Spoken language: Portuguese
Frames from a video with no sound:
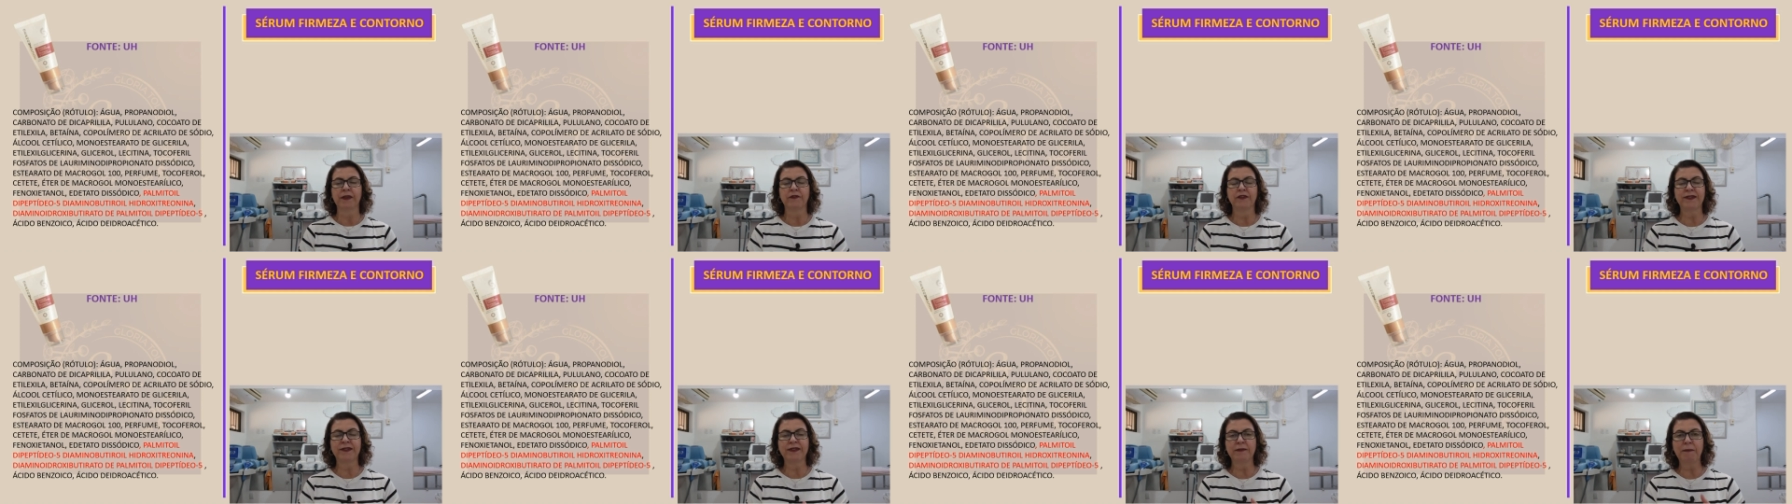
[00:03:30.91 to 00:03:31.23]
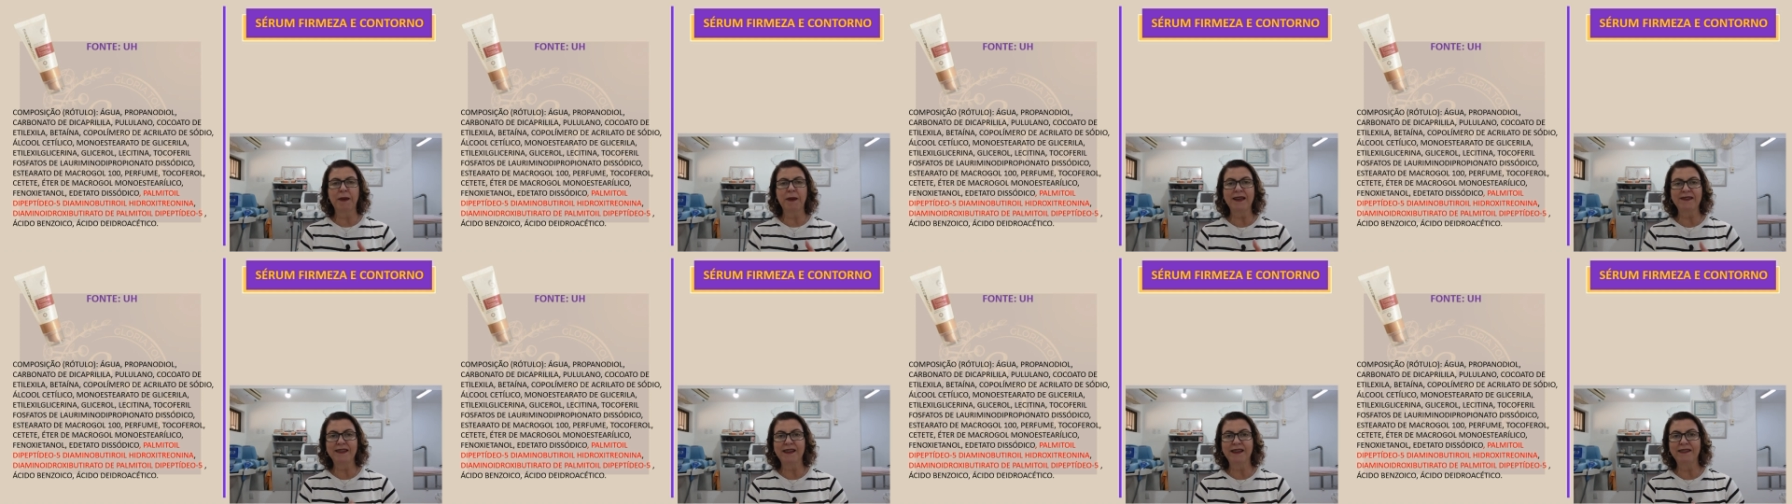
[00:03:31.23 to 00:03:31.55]
você
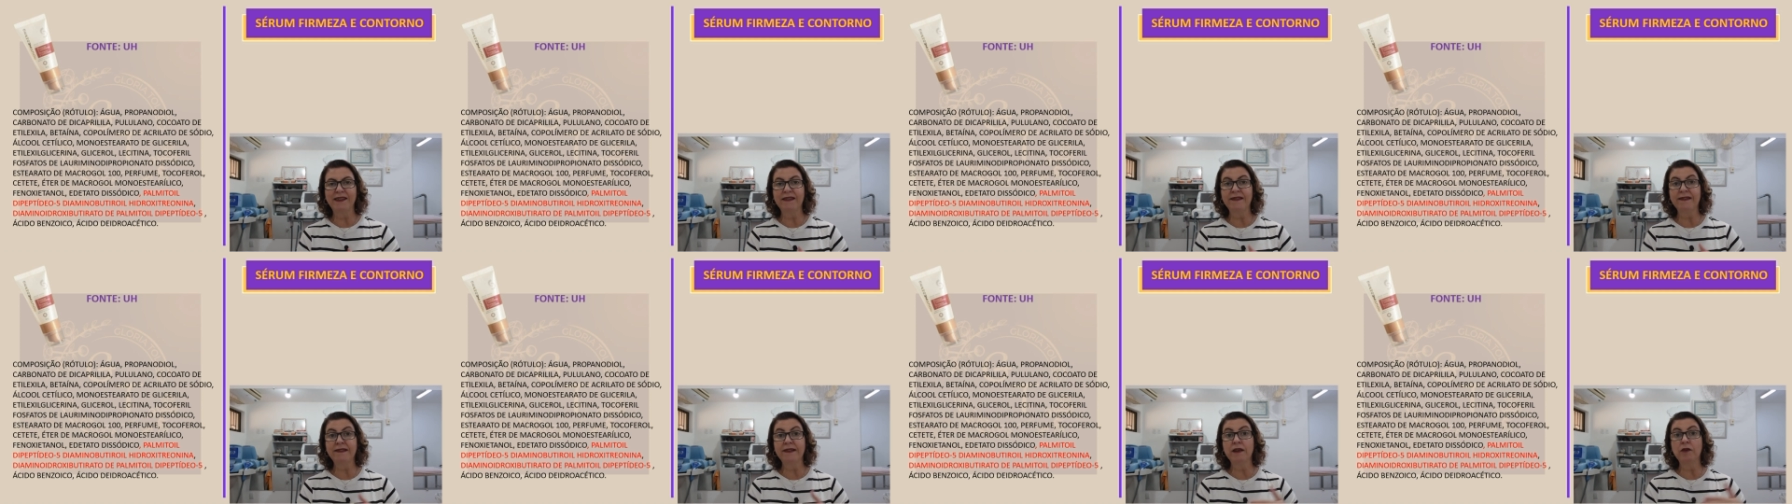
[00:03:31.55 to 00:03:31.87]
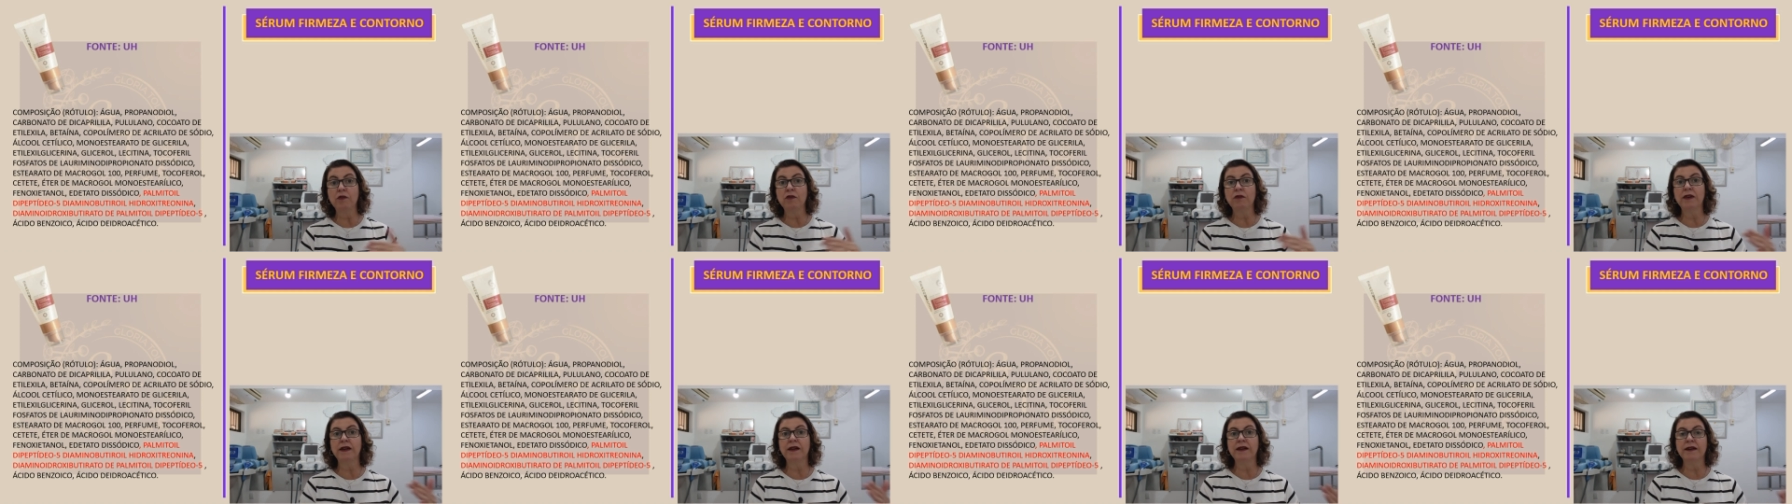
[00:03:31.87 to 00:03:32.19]
passa a ter
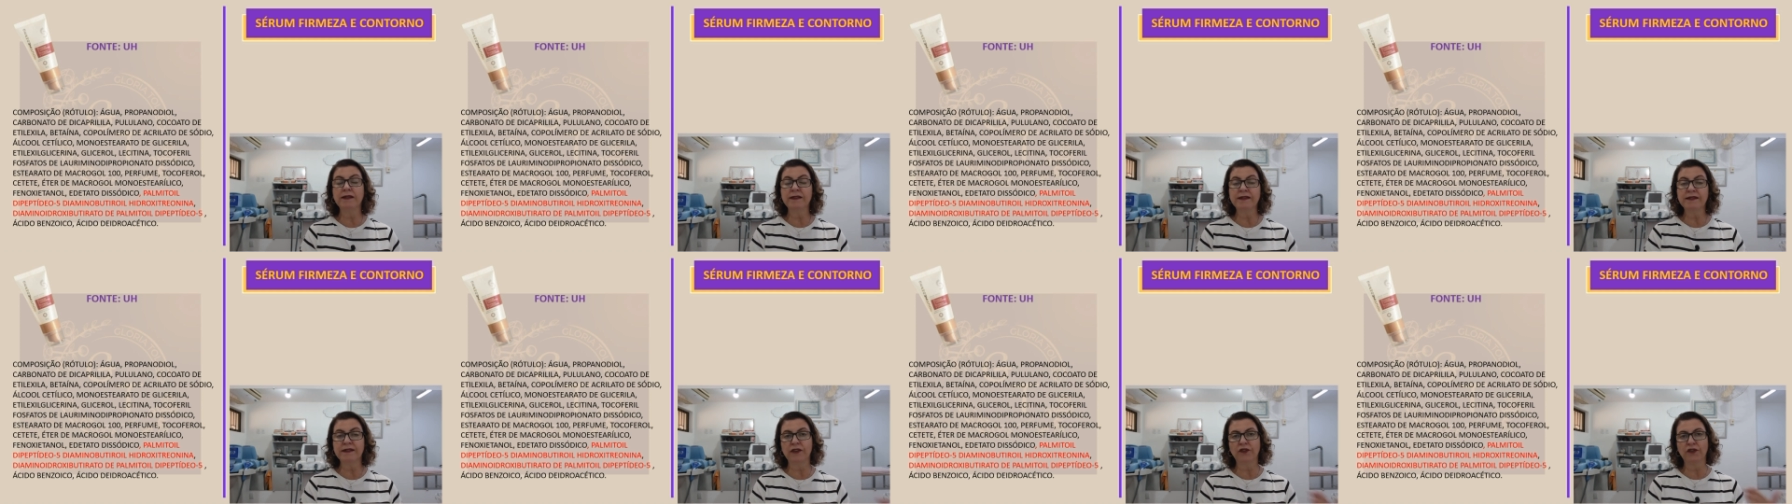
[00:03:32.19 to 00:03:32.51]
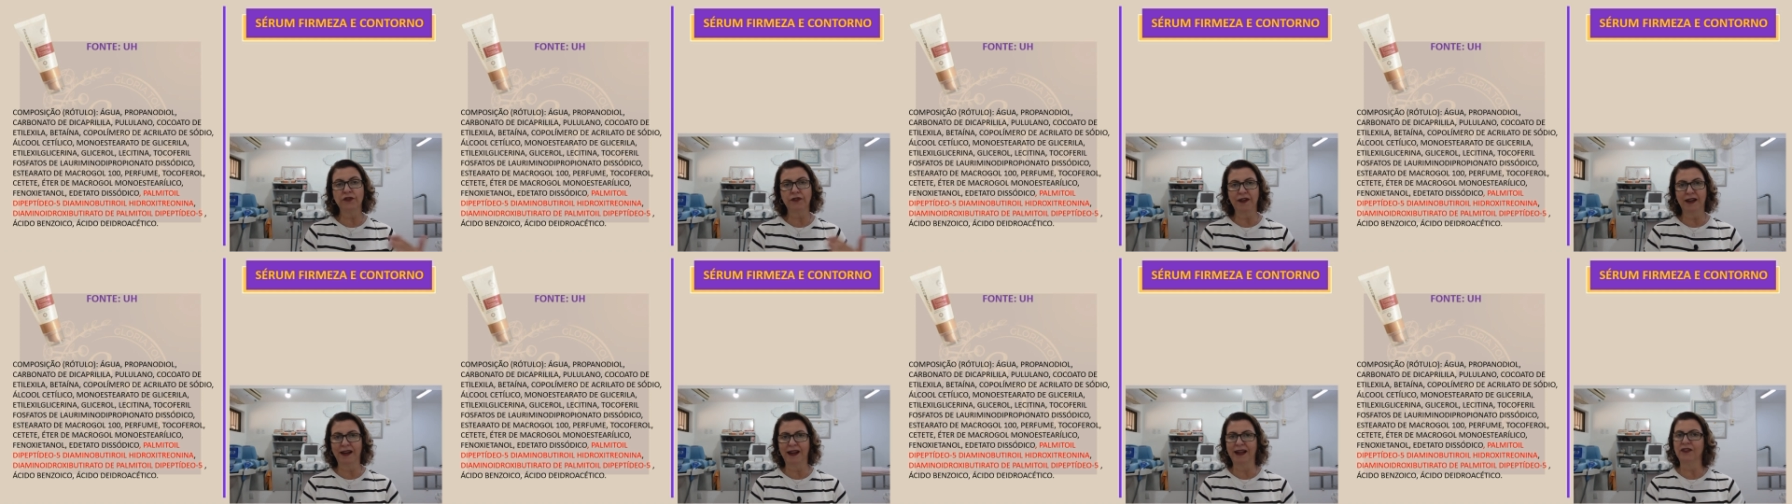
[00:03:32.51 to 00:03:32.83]
segurança
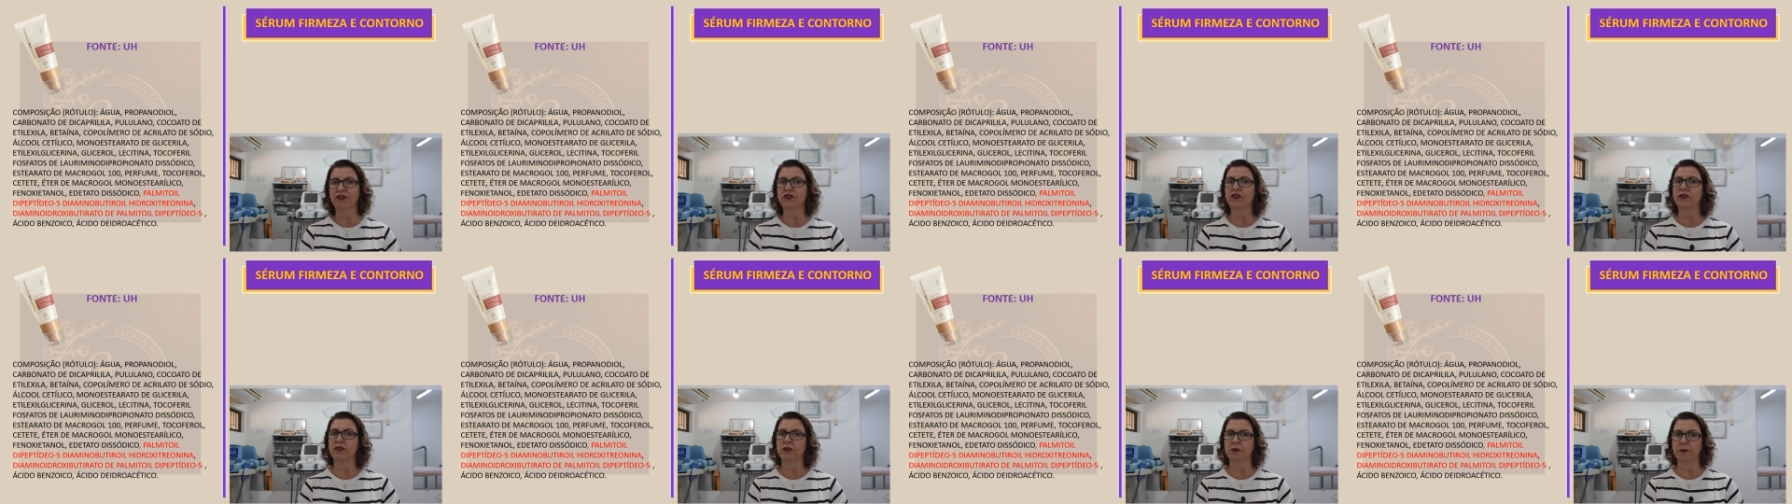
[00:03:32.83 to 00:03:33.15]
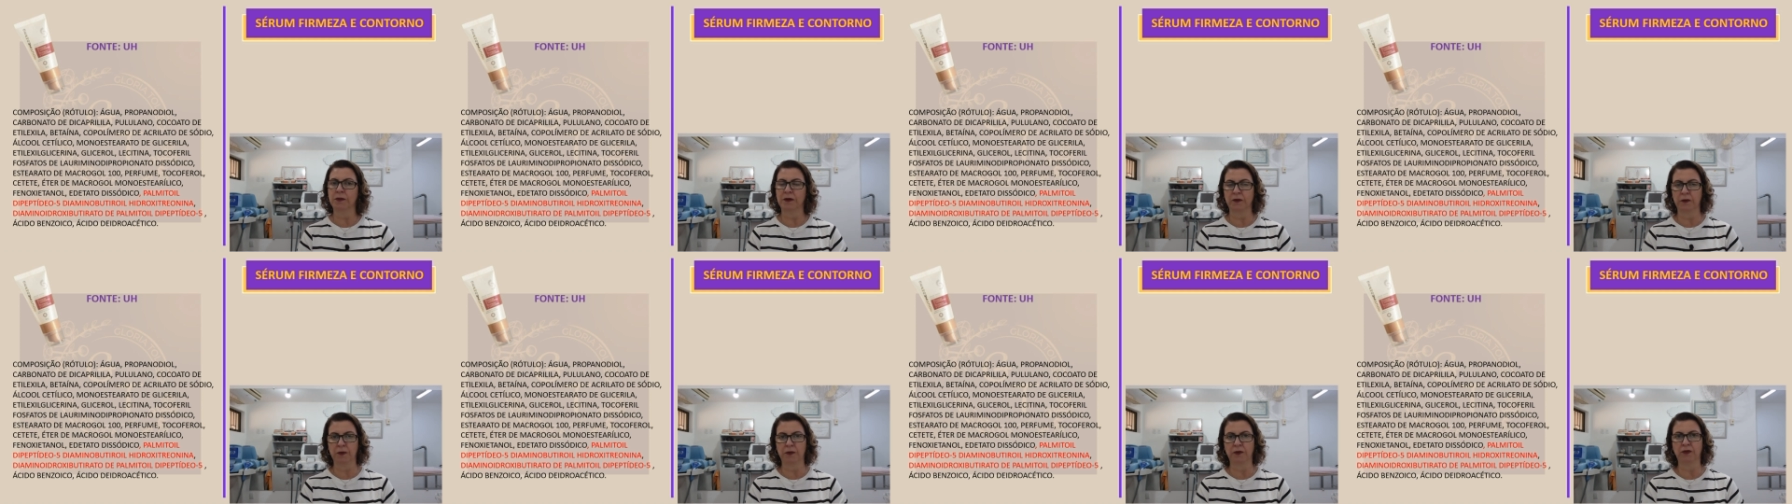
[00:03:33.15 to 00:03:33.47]
de falar
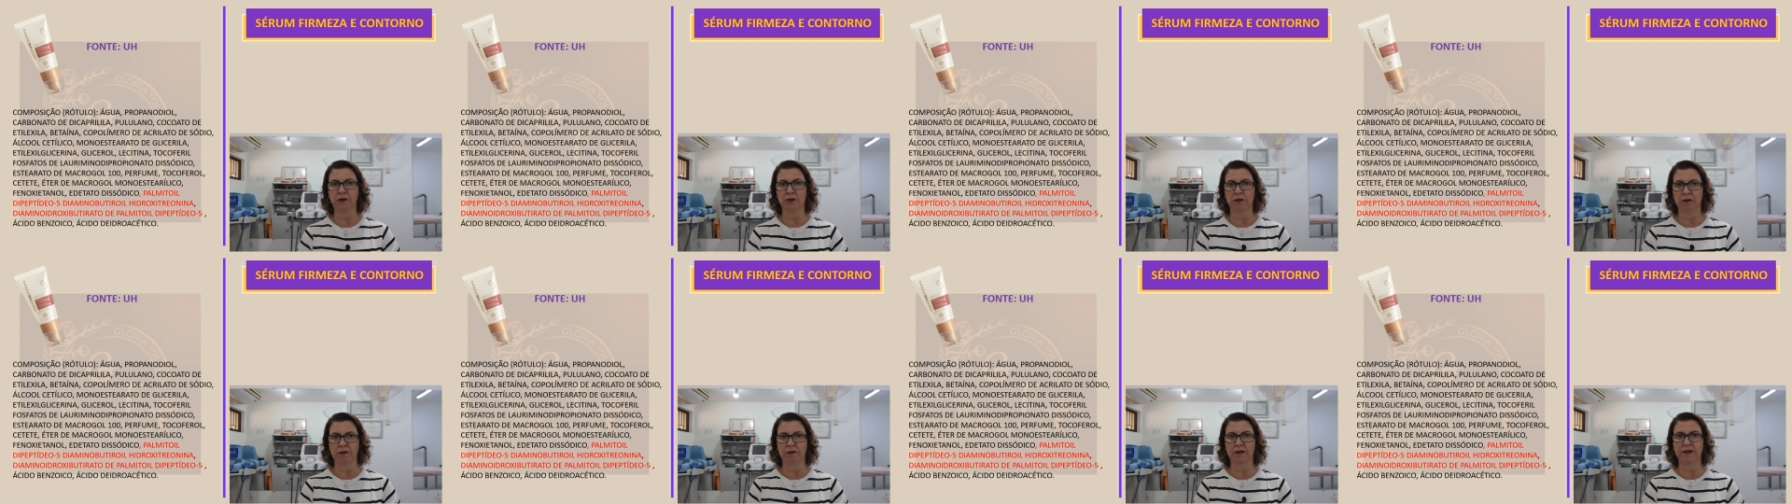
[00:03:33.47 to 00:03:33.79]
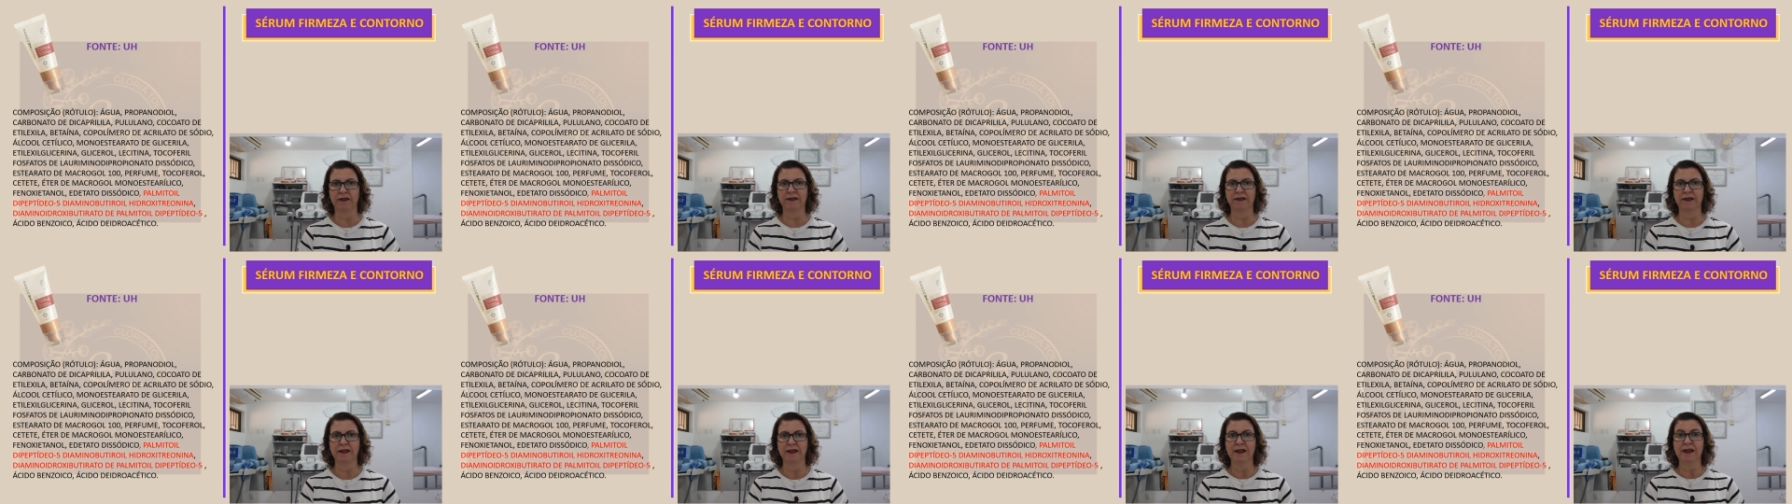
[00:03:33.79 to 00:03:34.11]
disso para as
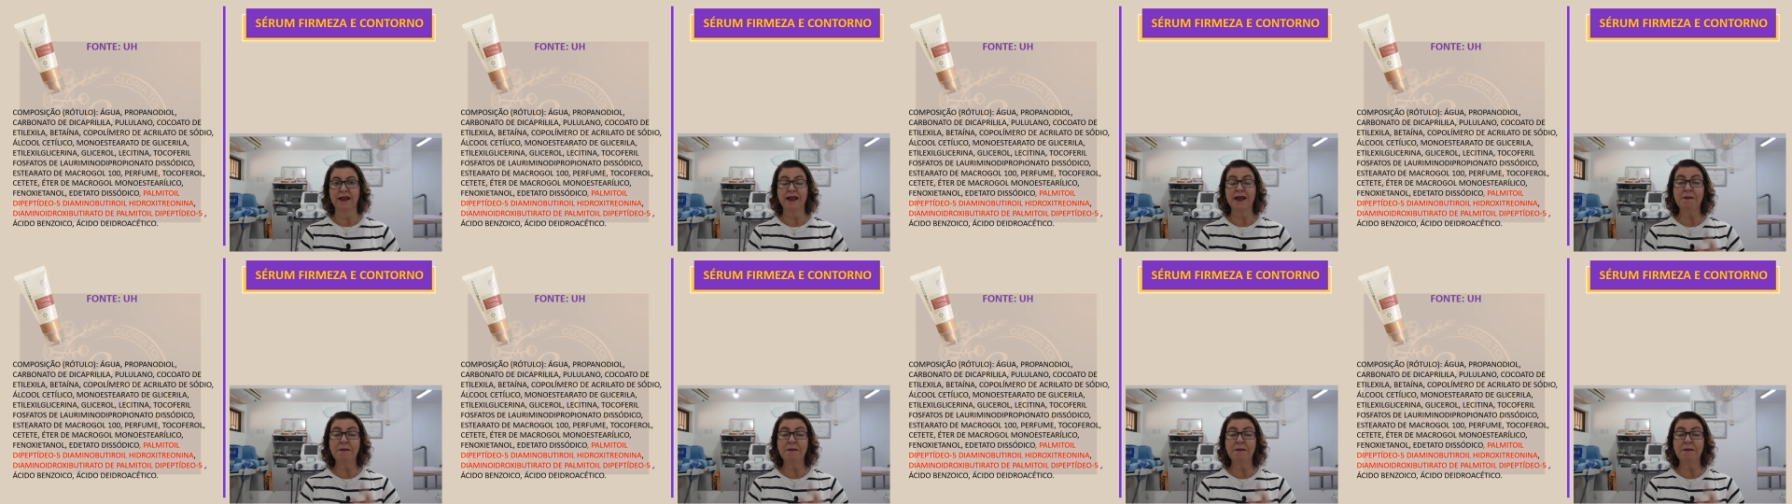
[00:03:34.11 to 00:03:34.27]
pessoas.